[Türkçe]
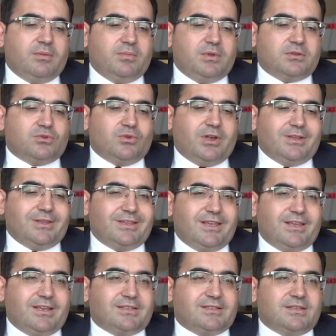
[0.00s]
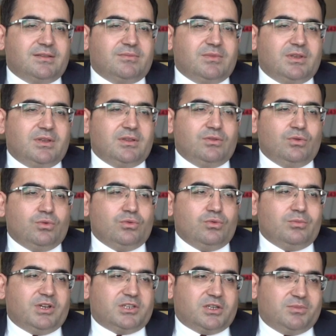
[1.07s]
Biz şu an gereksinimleri
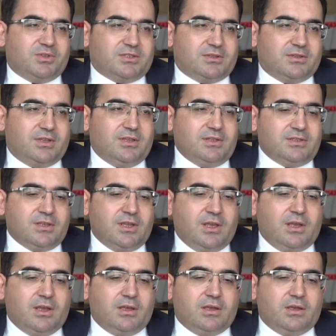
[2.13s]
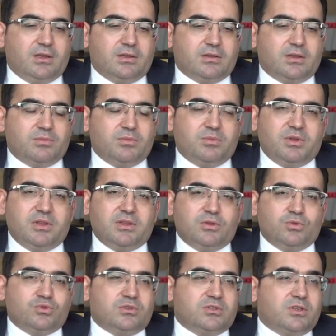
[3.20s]
dondurma aşamasındayız. E, tabii
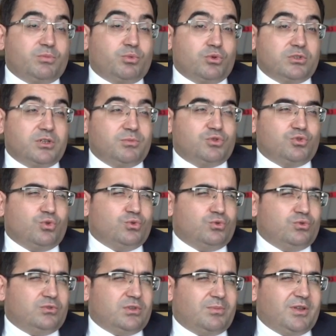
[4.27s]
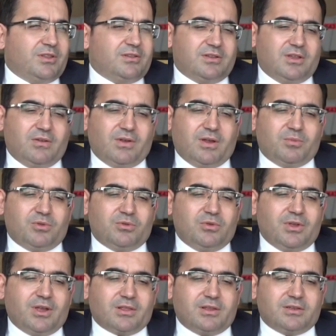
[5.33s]
bildiğiniz üzere projemiz çok uzun zamandır devam
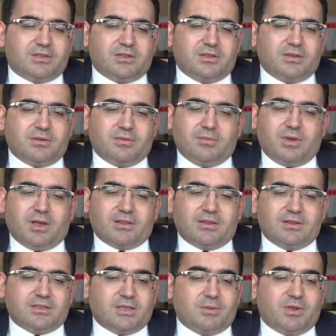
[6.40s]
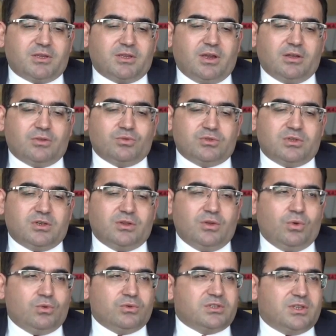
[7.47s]
ediyor. Yaklaşık baktığınız zaman kağıt üzerinde
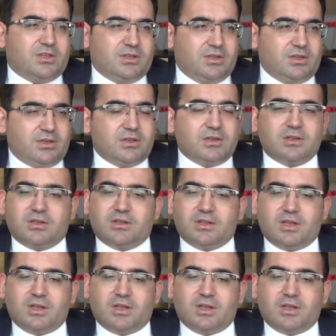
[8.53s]
10 senedir e,